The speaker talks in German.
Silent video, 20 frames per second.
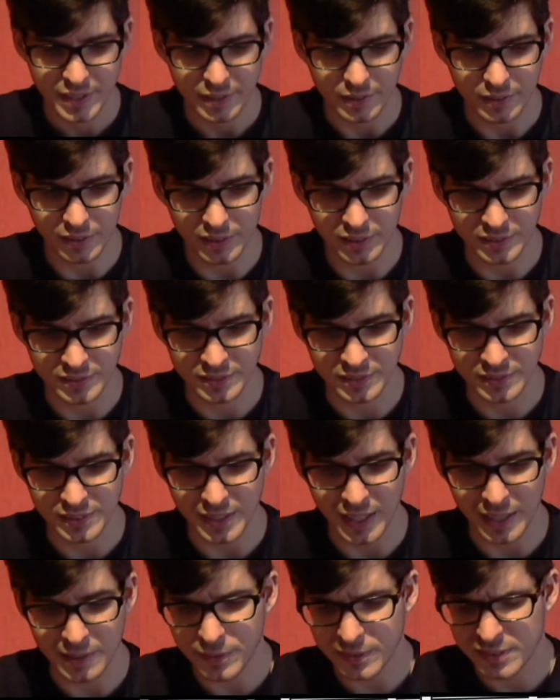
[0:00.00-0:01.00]

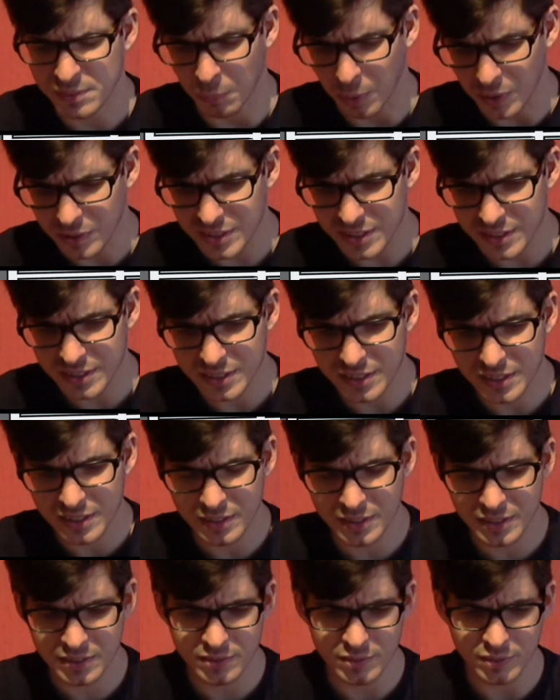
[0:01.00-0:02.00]
Und anfangs mochte ich
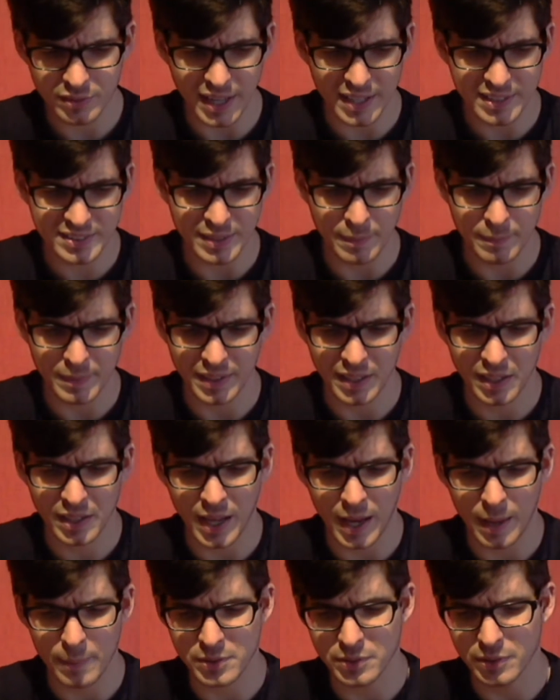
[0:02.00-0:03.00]
ihn nicht so ganz, aber
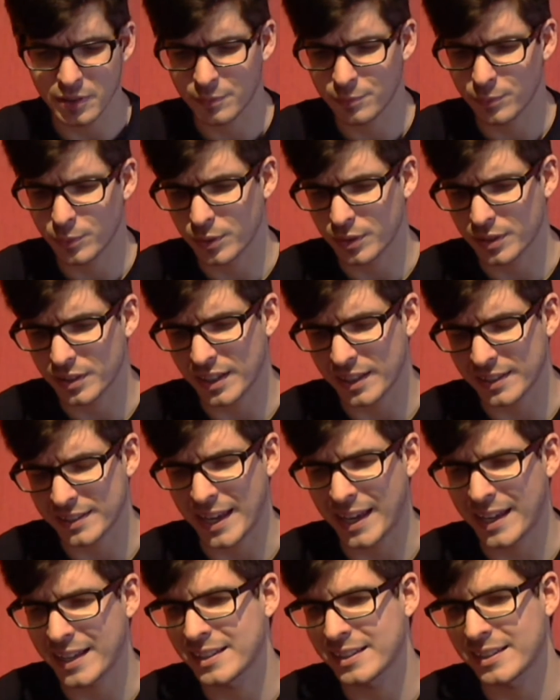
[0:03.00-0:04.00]
dann habe ich irgendwo gedacht,
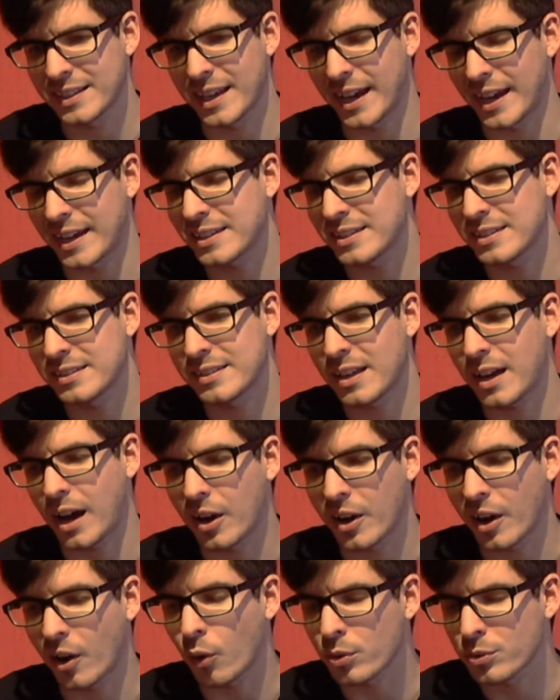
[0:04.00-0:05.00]
hä, Henk ist
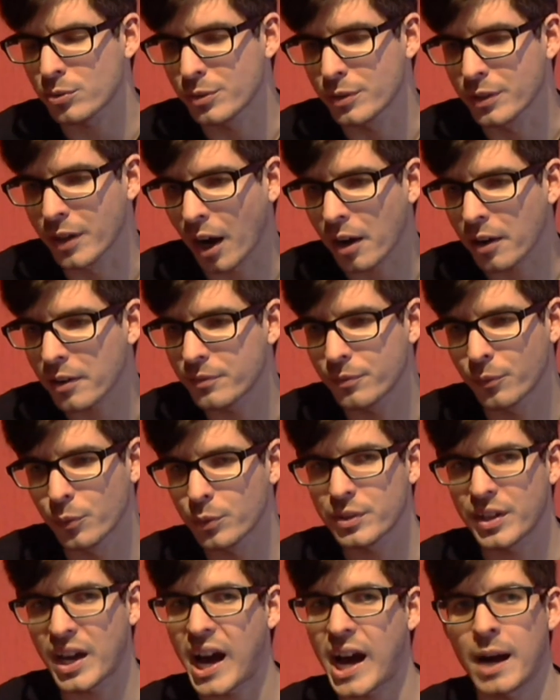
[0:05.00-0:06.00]
er auch nur
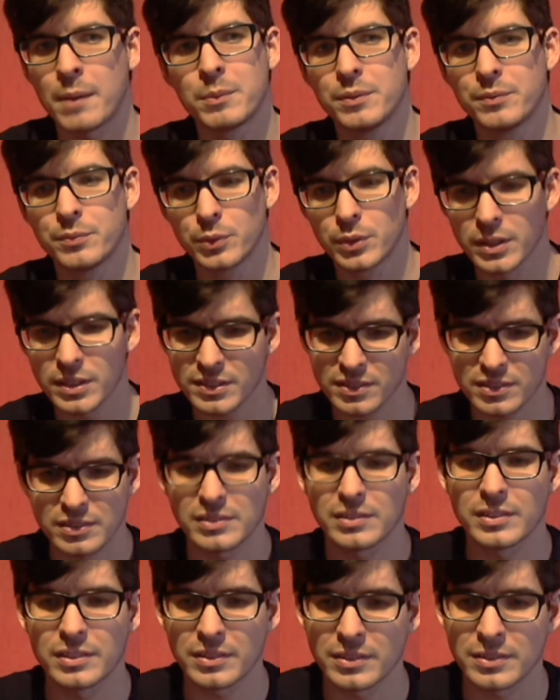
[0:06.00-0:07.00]
irgendwo eine arme
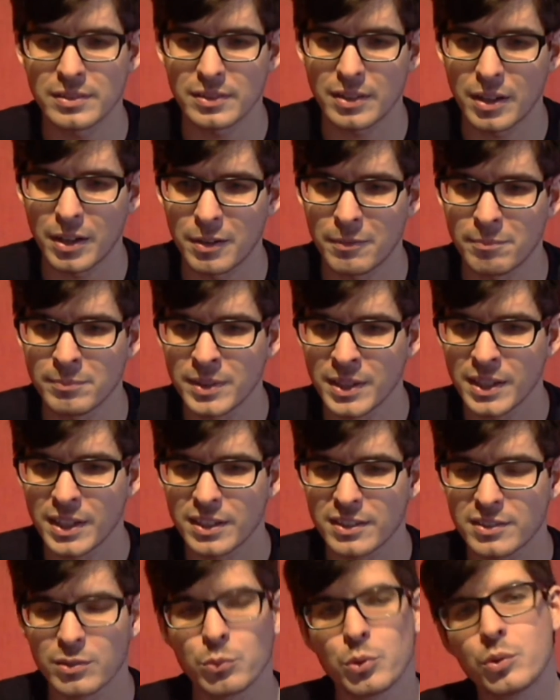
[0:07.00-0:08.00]
Wurst und ähm,
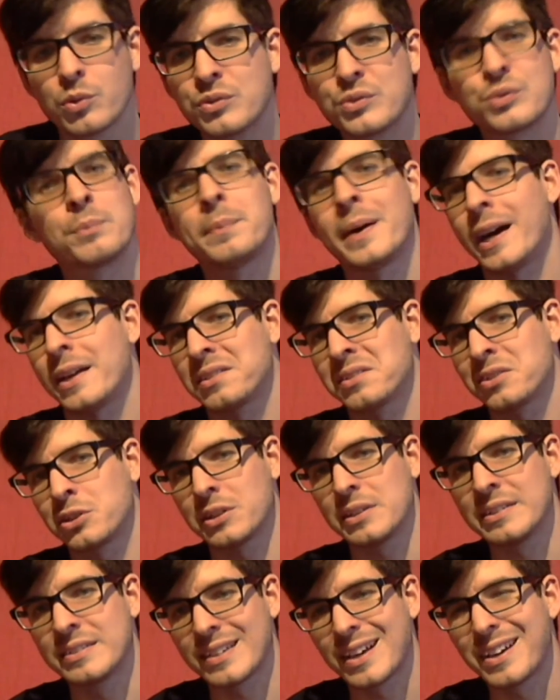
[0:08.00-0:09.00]
so
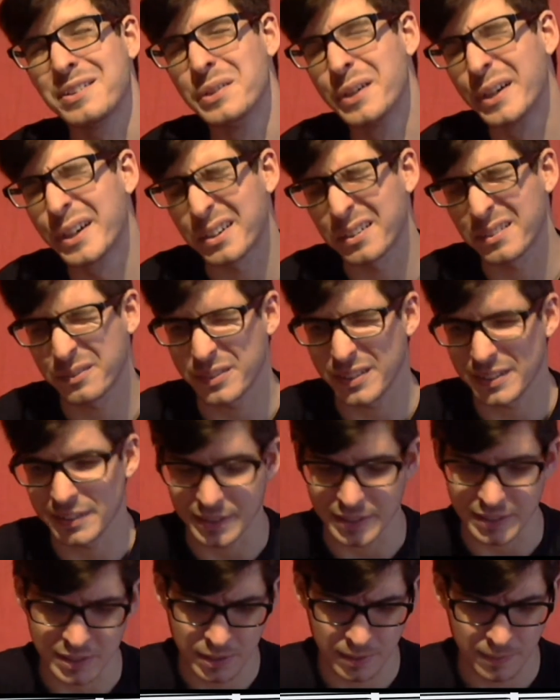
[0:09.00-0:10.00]
unsympathisch ist er irgendwie
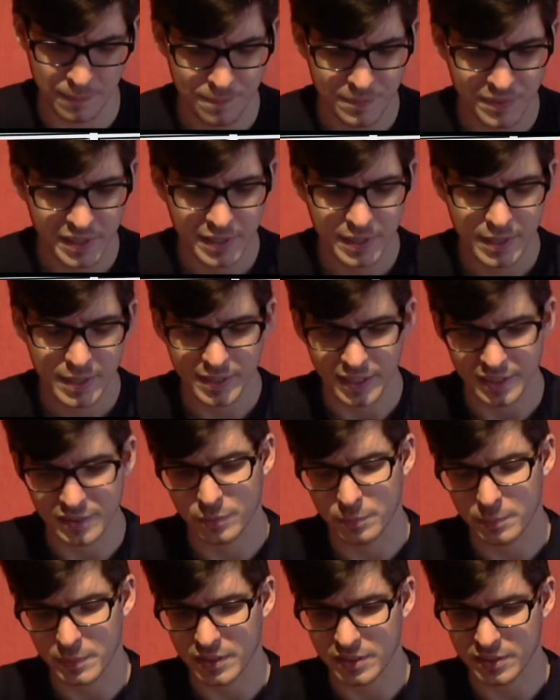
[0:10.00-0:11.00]
nicht.
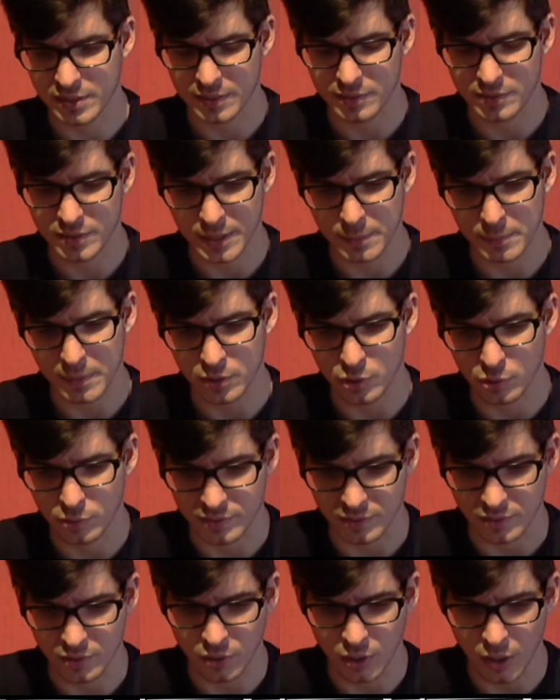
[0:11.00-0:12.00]
Dazu bin ich dann zu dem
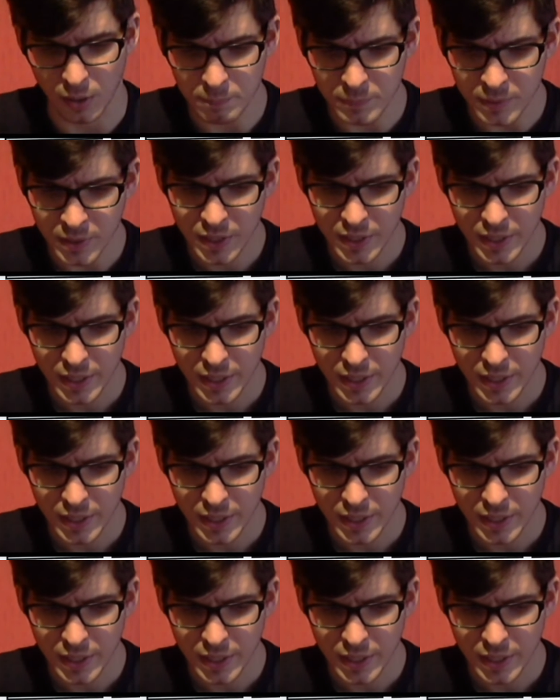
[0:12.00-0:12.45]
Entschluss gekommen.